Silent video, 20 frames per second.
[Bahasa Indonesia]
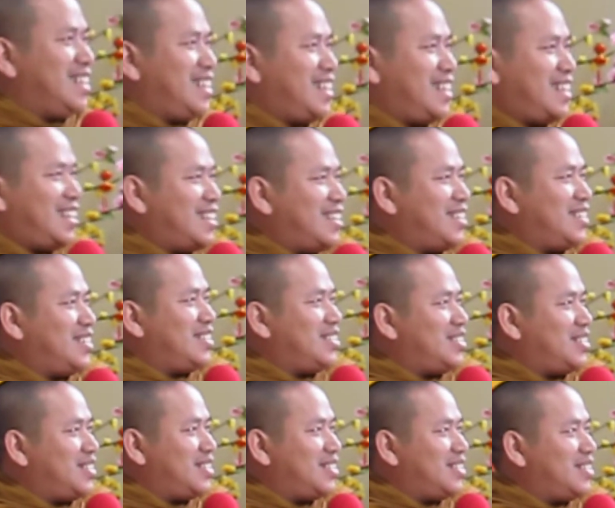ini
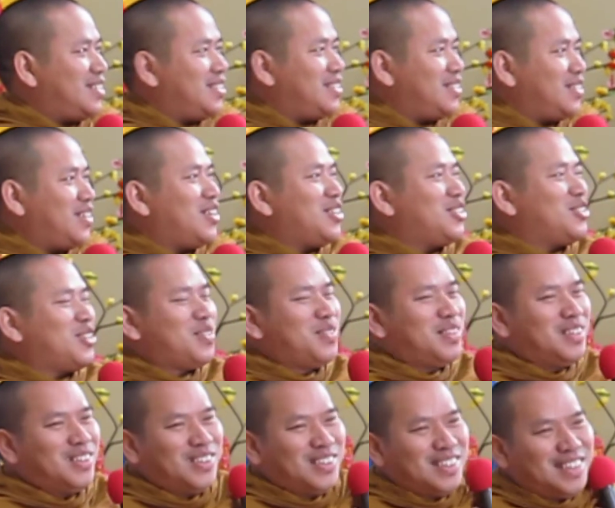oh
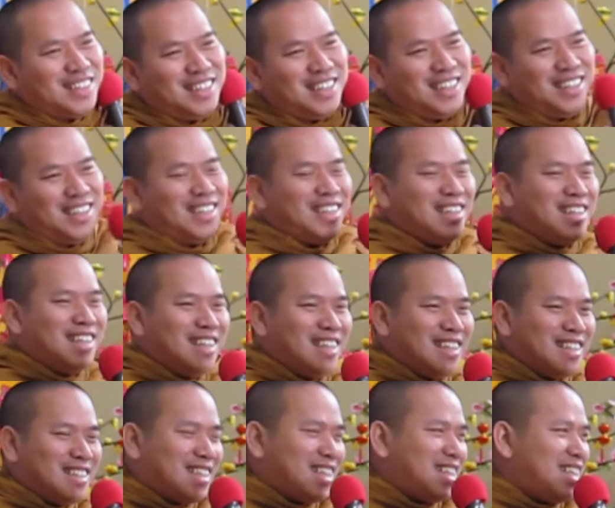suami jadi
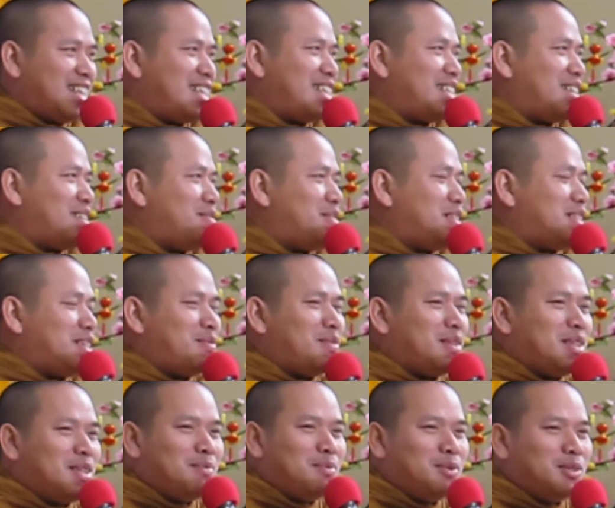saya hanya bisa
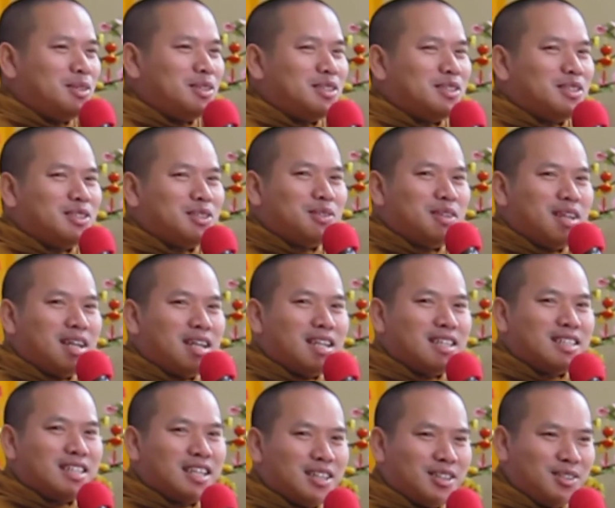menyebut saudara
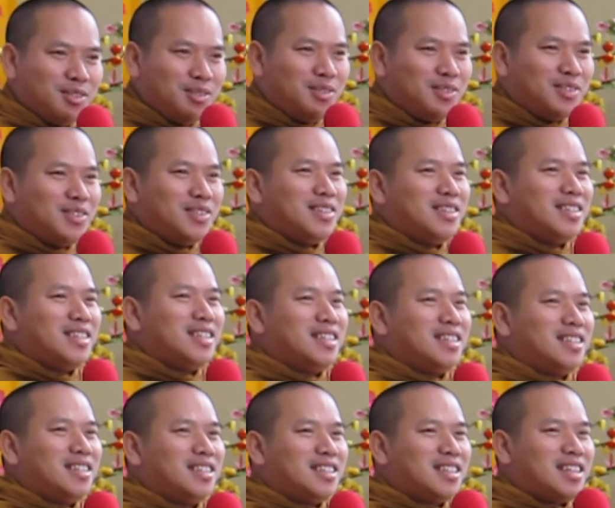satu
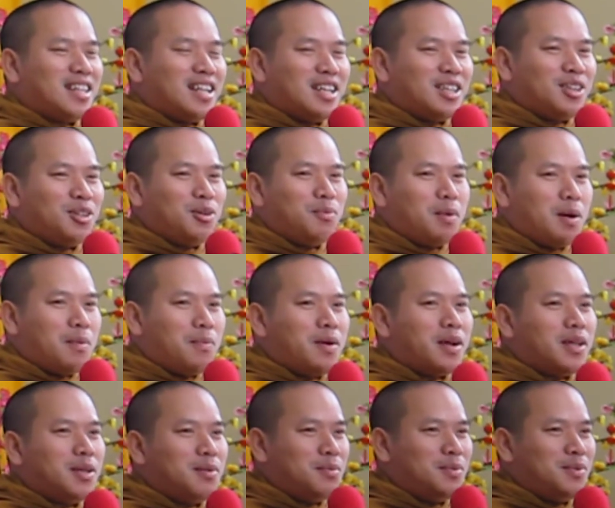setelah itu
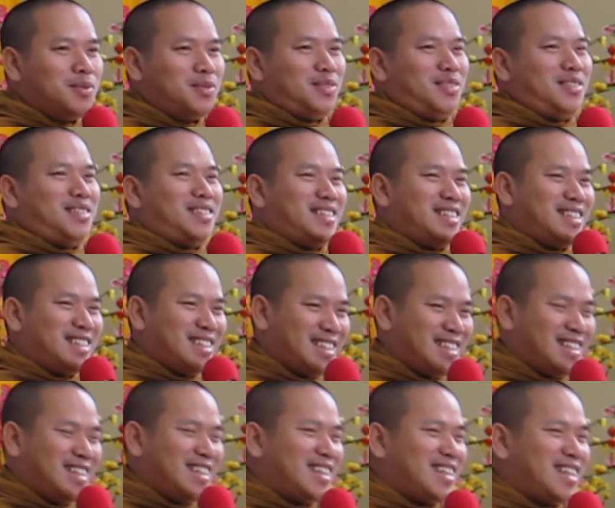bapak ibu
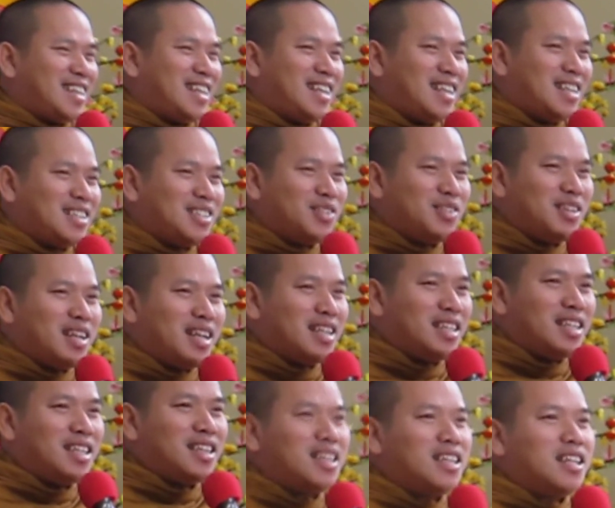karena
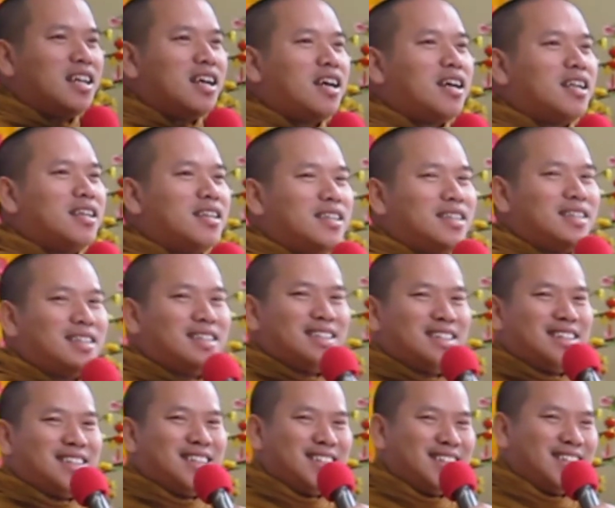saudarinya tidak ada
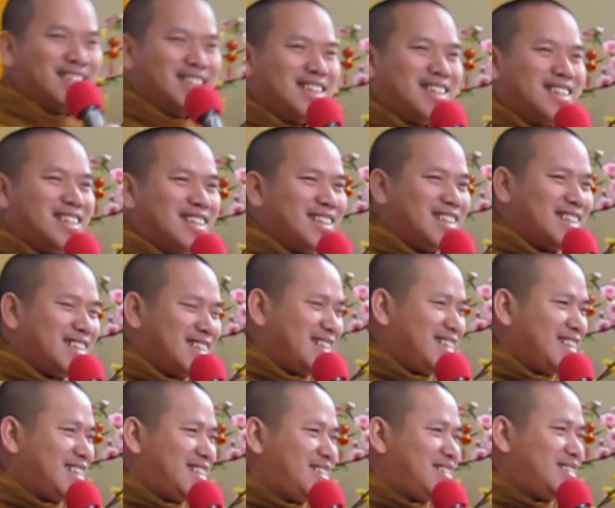
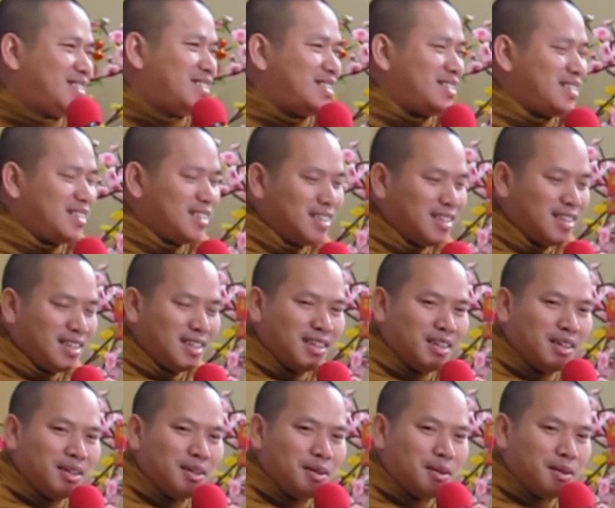gitu
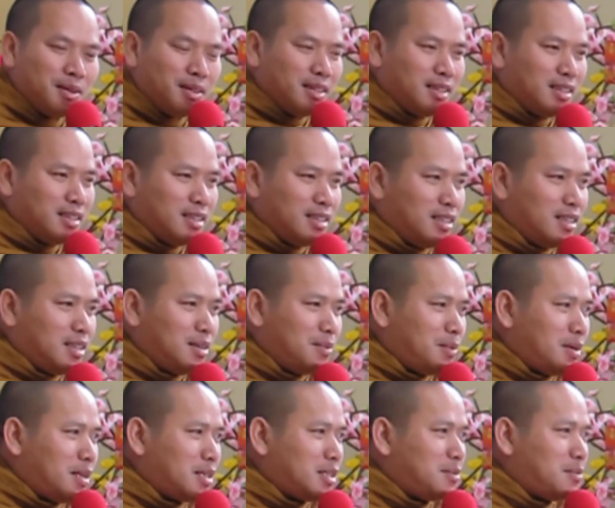ya
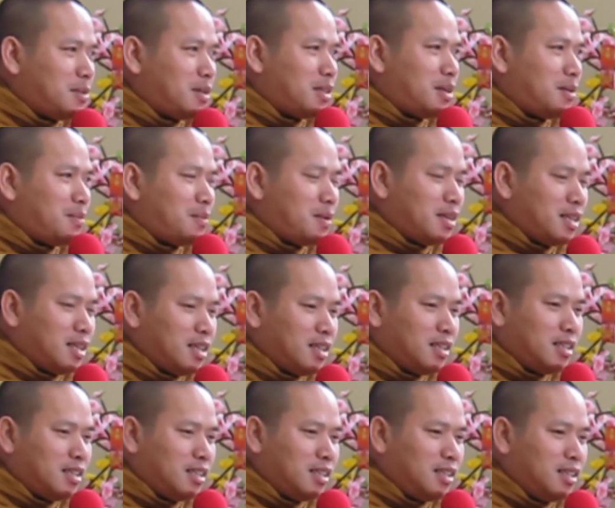pada kesempatan pagi
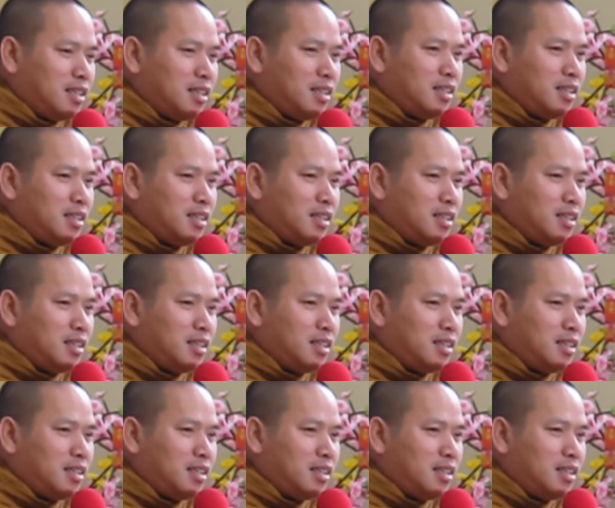hari ini